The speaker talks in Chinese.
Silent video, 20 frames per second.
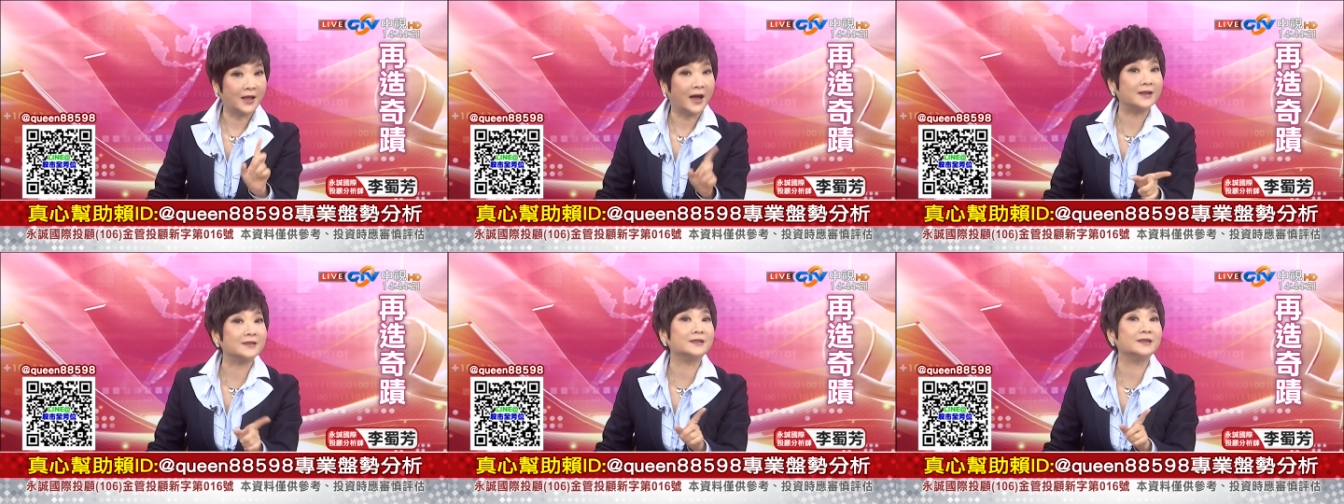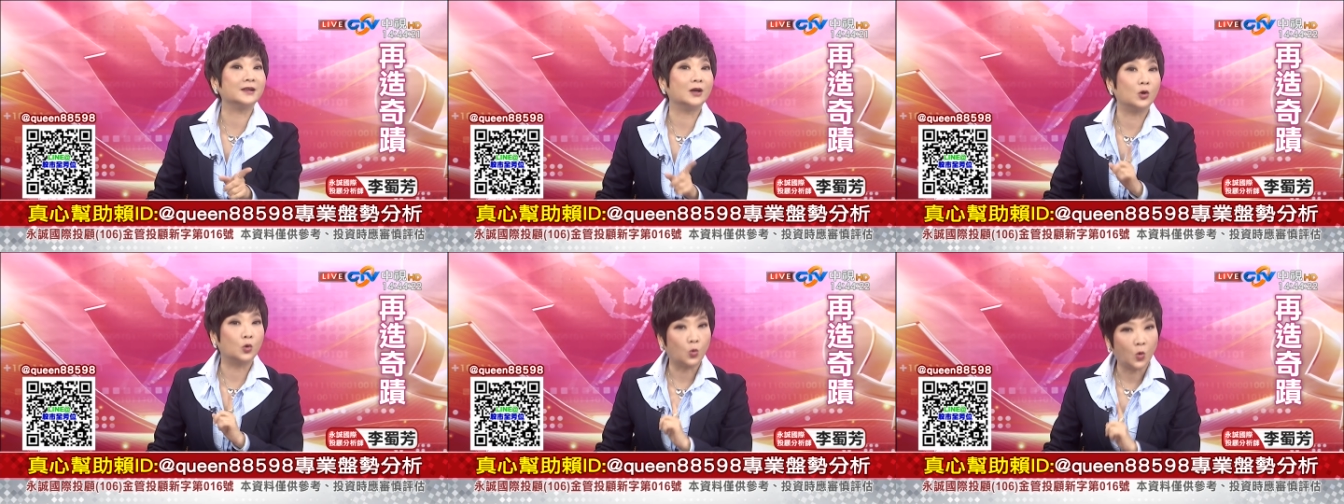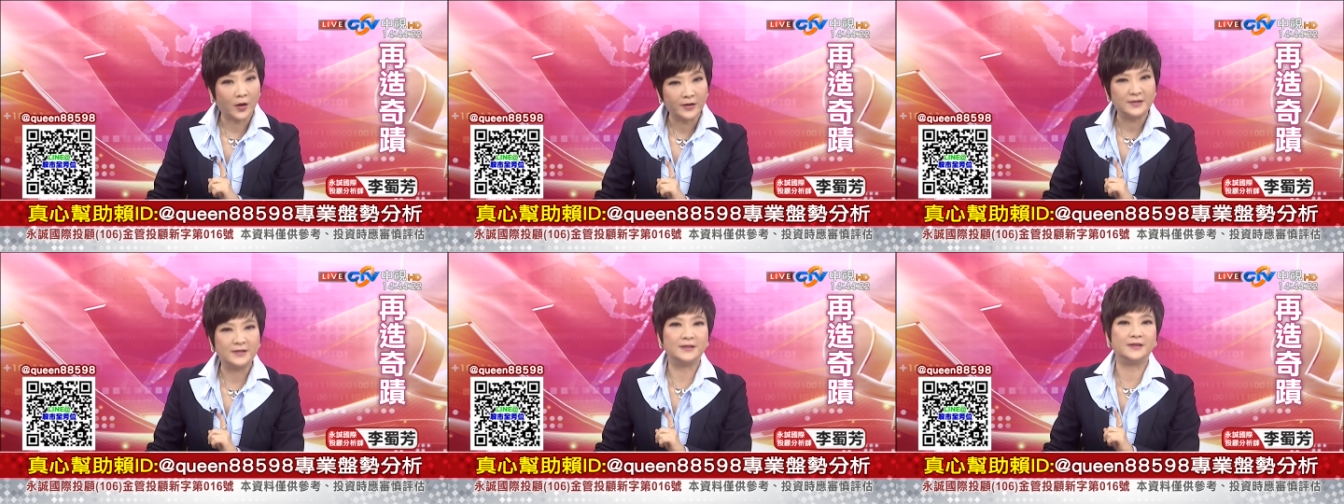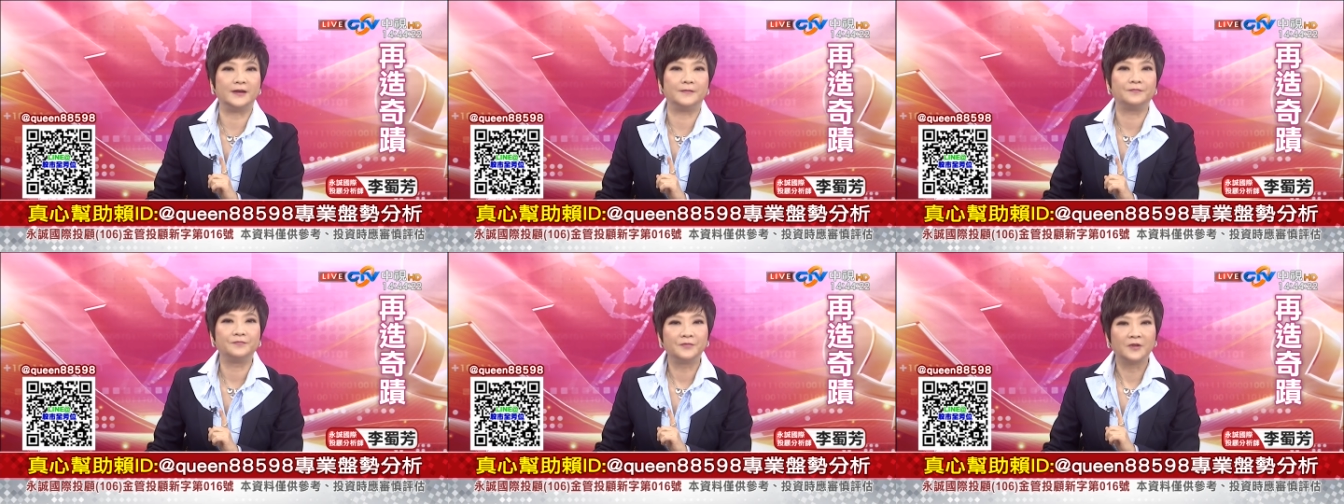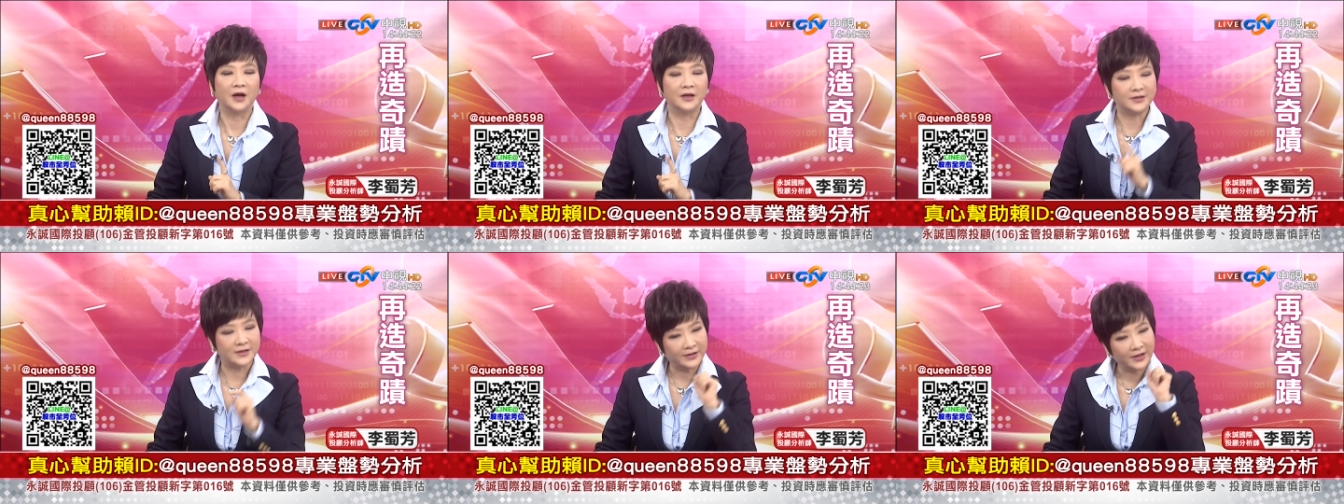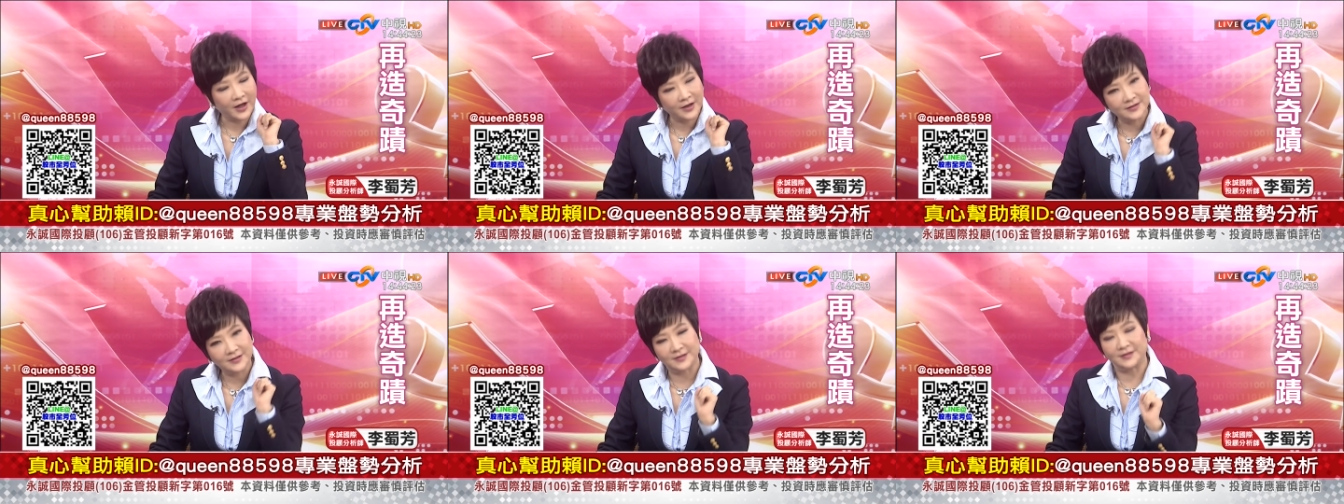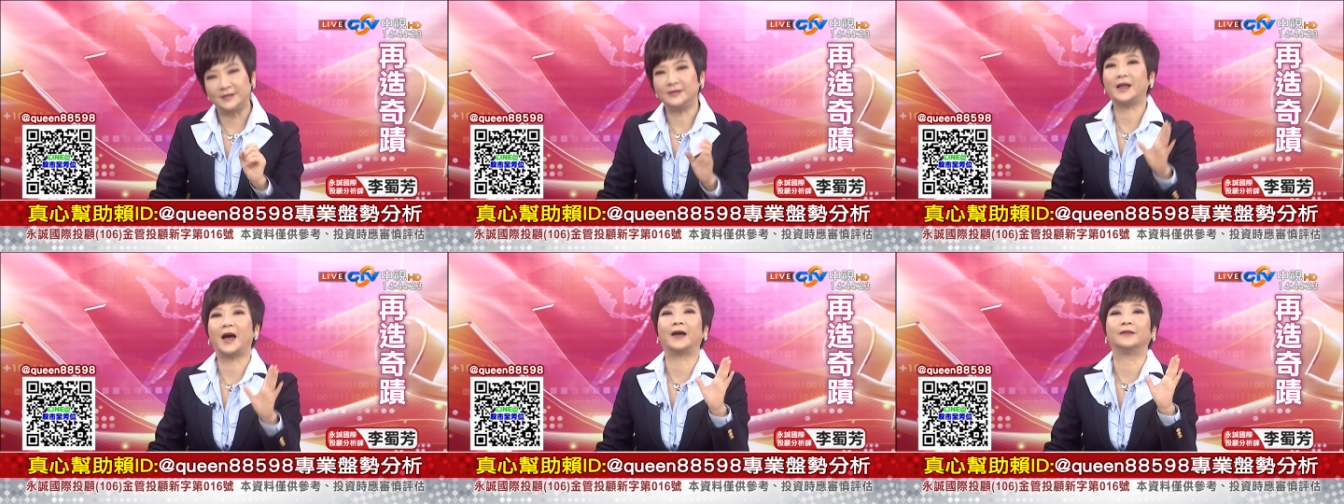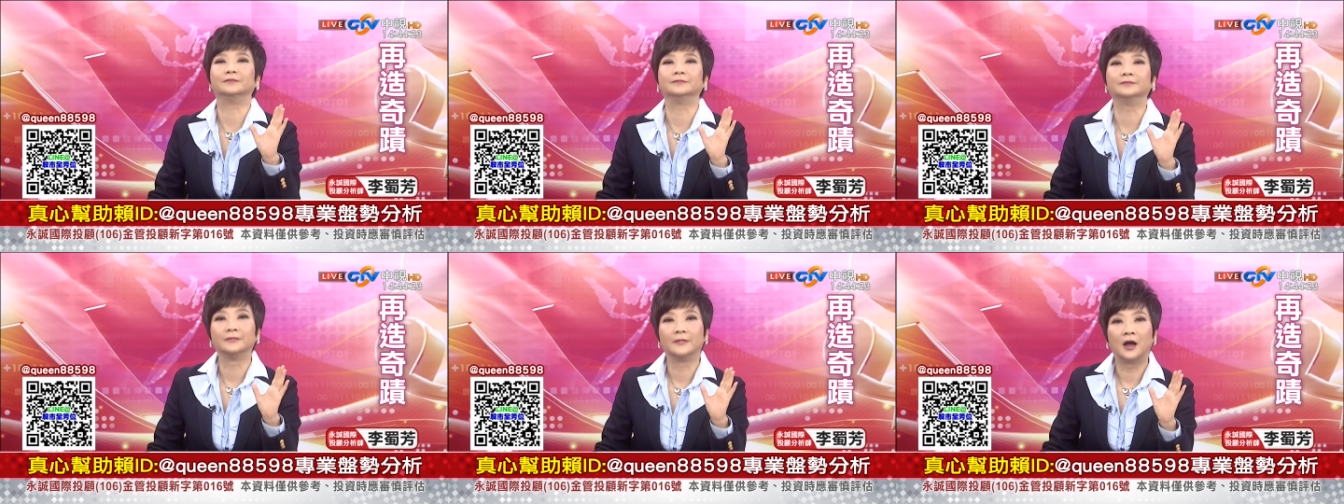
它是一个关键，而且它要急弹，